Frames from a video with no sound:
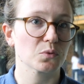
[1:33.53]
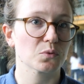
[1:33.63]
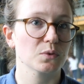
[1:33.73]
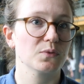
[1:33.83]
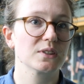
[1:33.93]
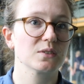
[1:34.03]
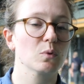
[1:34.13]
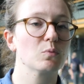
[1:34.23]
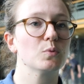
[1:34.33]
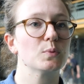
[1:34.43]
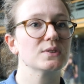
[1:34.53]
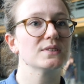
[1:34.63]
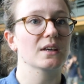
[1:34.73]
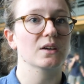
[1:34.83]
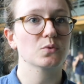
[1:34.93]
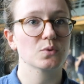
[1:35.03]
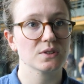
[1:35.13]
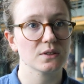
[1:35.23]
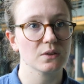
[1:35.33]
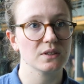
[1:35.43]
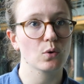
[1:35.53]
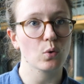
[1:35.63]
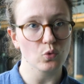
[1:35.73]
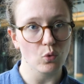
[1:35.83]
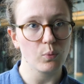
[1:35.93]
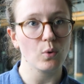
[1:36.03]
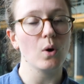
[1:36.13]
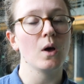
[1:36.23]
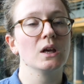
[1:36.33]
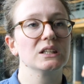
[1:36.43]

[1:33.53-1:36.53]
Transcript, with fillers: sont, effectivement plus petits, ça reste aussi des gros troupeaux